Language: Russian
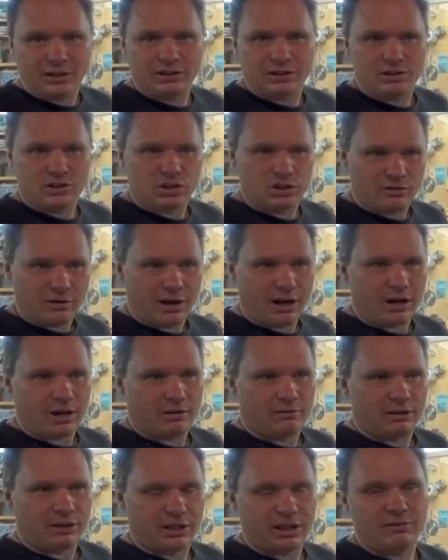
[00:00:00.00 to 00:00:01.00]
дождевая
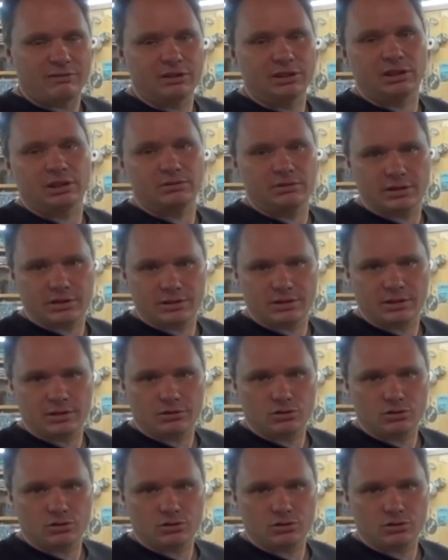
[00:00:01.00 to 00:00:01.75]
вода в это отверстие,